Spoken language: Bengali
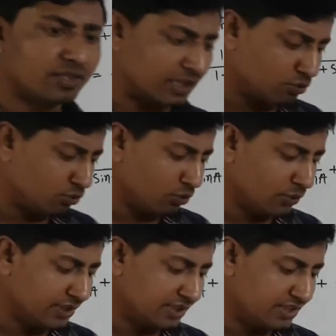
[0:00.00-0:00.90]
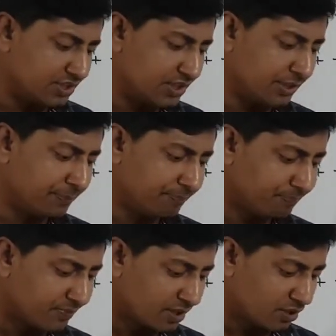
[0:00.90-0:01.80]
অঙ্কটা একটু করিয়ে দিচ্ছি
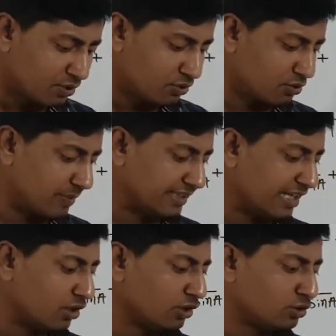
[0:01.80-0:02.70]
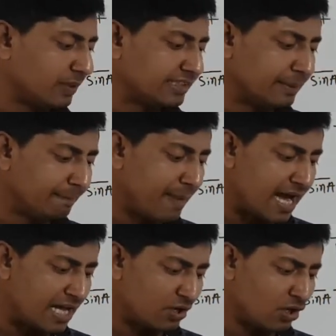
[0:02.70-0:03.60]
তোমরা দেখো তোমাদের
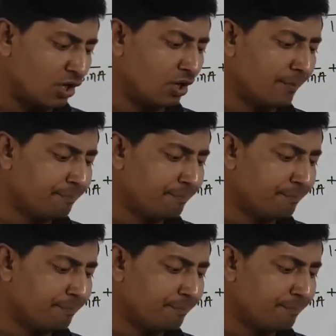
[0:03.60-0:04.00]
বারো